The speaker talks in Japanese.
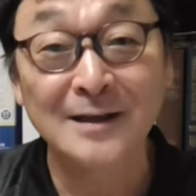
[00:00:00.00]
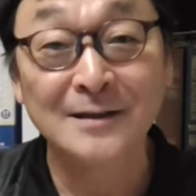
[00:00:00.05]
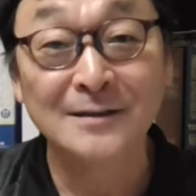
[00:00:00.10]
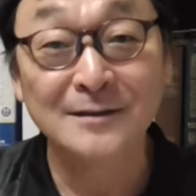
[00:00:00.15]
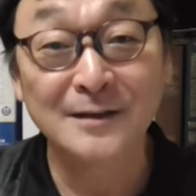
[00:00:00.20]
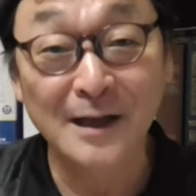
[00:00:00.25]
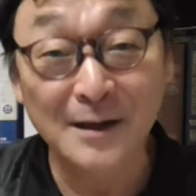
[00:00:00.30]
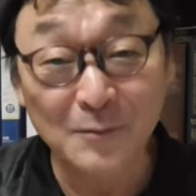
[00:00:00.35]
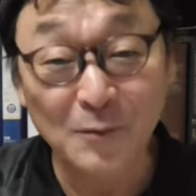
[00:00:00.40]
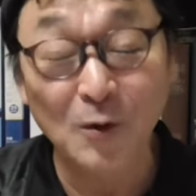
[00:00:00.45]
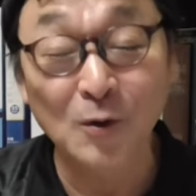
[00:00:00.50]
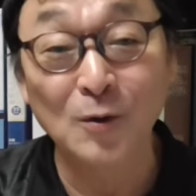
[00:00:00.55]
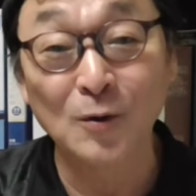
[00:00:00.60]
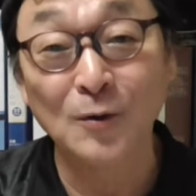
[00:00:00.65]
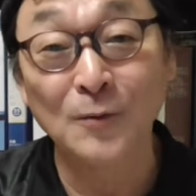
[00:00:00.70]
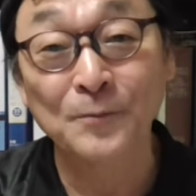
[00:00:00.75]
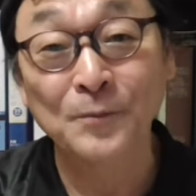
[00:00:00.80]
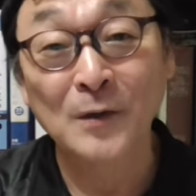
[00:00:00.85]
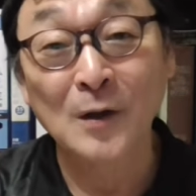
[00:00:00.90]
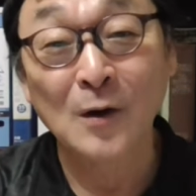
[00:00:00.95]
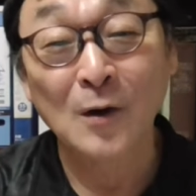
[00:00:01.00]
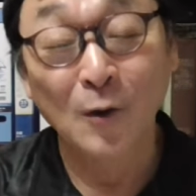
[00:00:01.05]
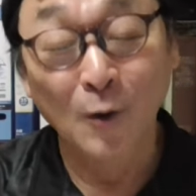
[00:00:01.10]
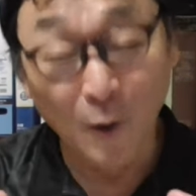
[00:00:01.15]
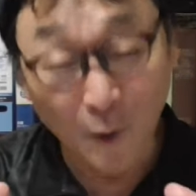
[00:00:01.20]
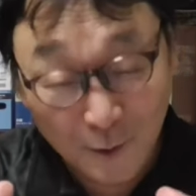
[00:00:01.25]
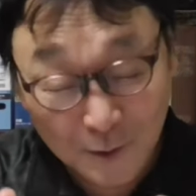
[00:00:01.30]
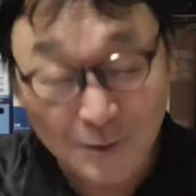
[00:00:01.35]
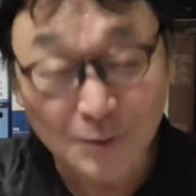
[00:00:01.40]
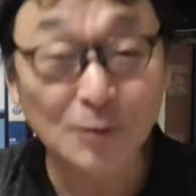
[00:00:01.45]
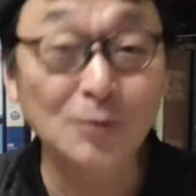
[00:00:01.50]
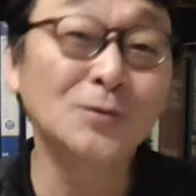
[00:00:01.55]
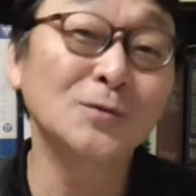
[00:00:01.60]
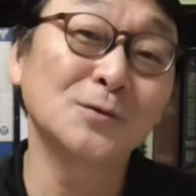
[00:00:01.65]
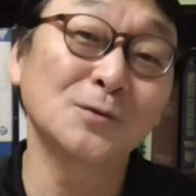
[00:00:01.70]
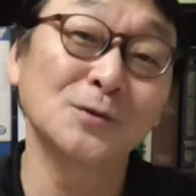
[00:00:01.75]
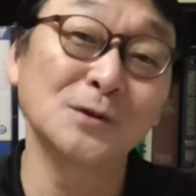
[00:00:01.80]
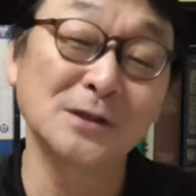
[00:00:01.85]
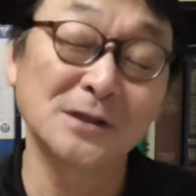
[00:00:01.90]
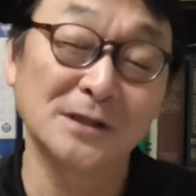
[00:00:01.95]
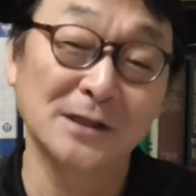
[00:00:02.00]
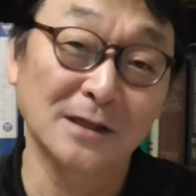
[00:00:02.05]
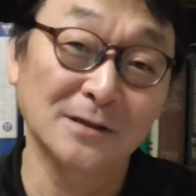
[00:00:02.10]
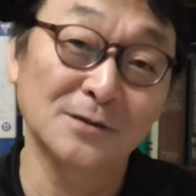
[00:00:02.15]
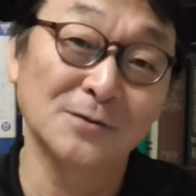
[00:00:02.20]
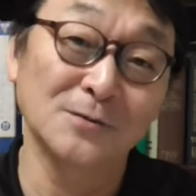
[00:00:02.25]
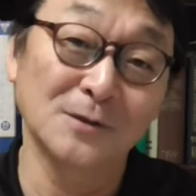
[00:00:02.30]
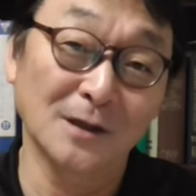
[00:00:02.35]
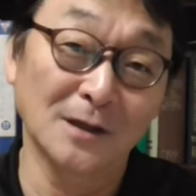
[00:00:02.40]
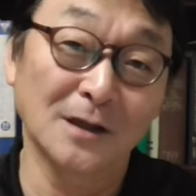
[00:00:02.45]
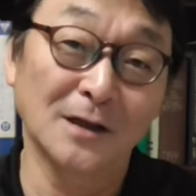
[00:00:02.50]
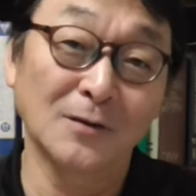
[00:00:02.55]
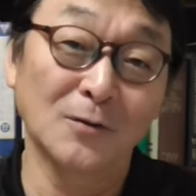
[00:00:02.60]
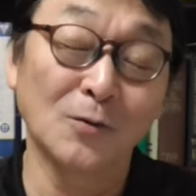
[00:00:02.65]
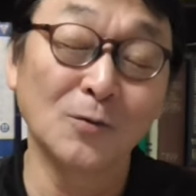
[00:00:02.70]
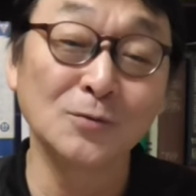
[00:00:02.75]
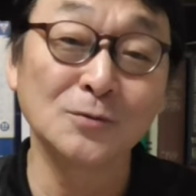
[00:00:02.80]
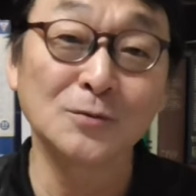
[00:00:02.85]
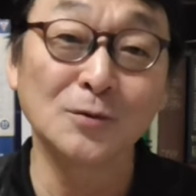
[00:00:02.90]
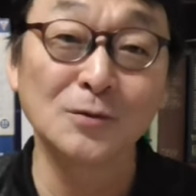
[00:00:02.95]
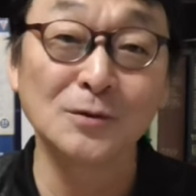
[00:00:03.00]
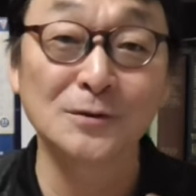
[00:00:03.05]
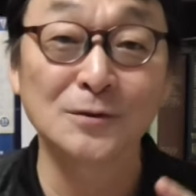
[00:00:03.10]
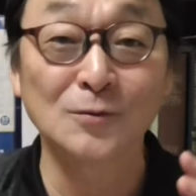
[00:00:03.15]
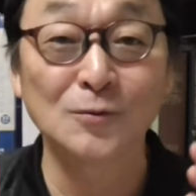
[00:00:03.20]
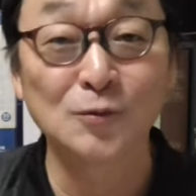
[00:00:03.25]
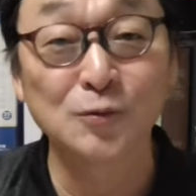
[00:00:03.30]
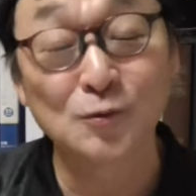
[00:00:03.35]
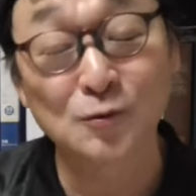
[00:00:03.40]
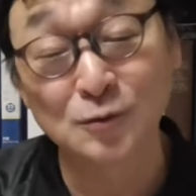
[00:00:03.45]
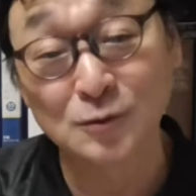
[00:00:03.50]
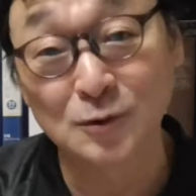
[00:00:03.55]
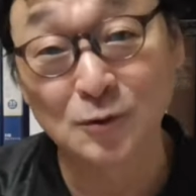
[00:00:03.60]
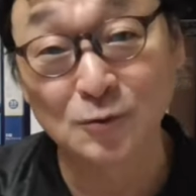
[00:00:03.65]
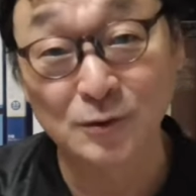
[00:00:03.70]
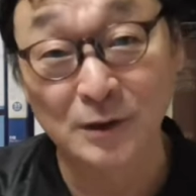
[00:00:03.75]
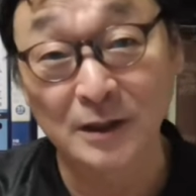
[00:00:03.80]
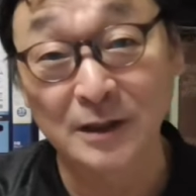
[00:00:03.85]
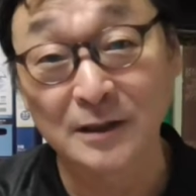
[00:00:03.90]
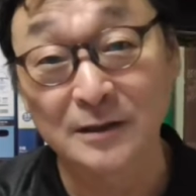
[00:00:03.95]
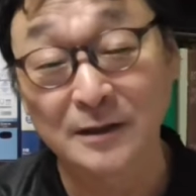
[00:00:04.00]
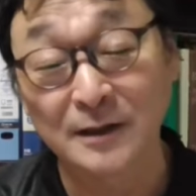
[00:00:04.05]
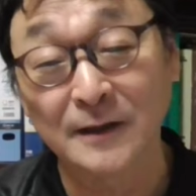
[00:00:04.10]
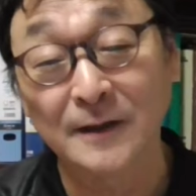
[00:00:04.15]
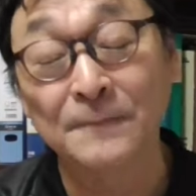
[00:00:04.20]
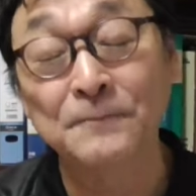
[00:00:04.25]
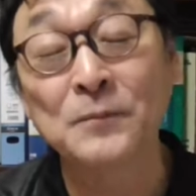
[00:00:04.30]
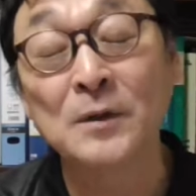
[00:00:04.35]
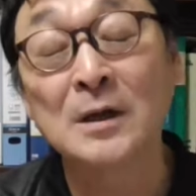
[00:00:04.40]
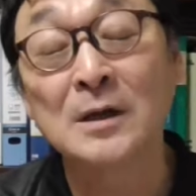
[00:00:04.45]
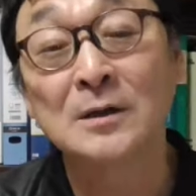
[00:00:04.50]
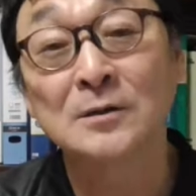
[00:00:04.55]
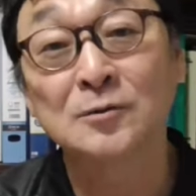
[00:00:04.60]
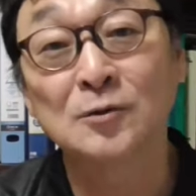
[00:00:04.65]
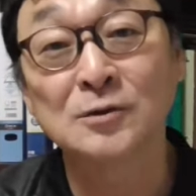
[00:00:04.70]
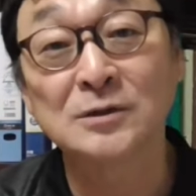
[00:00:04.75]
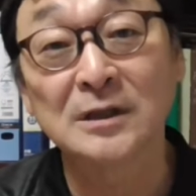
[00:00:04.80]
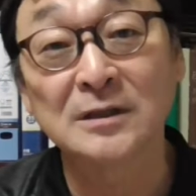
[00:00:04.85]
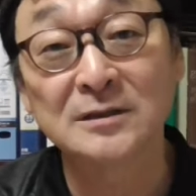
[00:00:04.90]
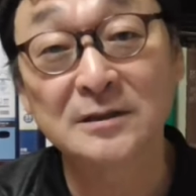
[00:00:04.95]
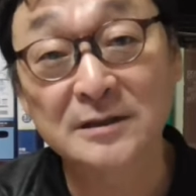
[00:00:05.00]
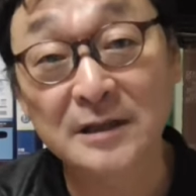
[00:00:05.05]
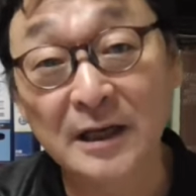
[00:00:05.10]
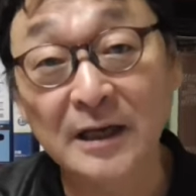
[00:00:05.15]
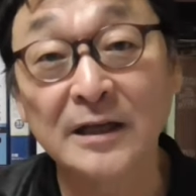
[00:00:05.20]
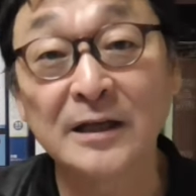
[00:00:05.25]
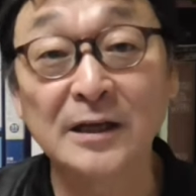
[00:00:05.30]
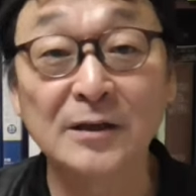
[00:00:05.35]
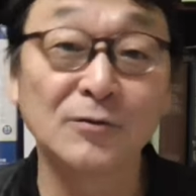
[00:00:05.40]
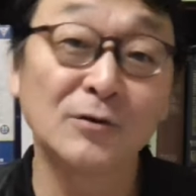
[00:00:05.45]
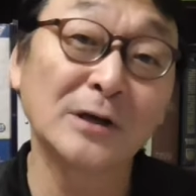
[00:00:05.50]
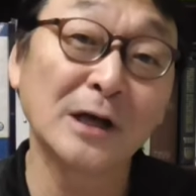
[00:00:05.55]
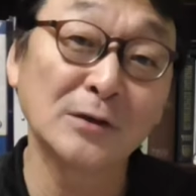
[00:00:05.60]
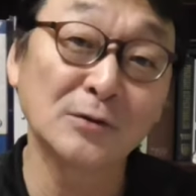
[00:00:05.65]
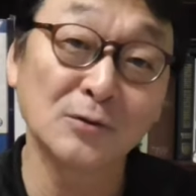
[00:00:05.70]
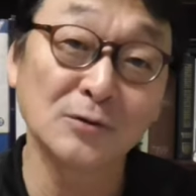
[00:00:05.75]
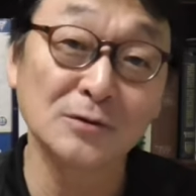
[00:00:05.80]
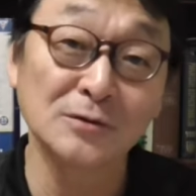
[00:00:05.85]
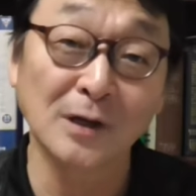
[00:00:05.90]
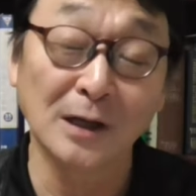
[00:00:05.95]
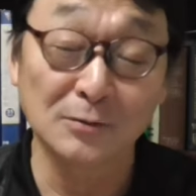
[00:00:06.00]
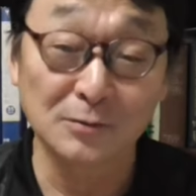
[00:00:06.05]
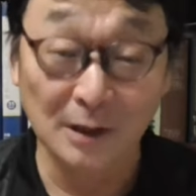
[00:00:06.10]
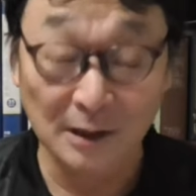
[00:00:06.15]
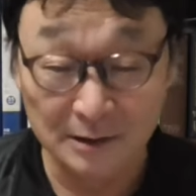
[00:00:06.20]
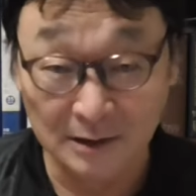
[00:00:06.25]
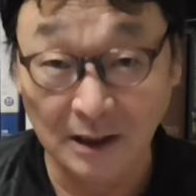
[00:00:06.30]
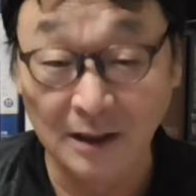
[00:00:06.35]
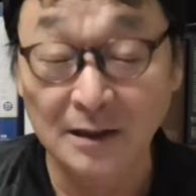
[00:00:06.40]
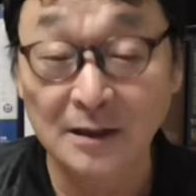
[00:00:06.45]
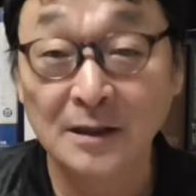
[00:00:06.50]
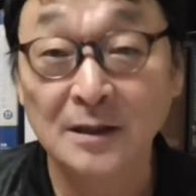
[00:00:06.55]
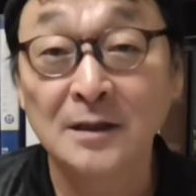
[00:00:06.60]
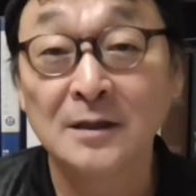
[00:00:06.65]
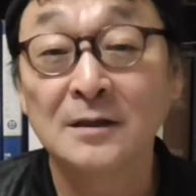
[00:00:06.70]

でも、本当のクリスチャンっていうかな、本当にその福音を受け入れて、そして精霊の宿りのある方、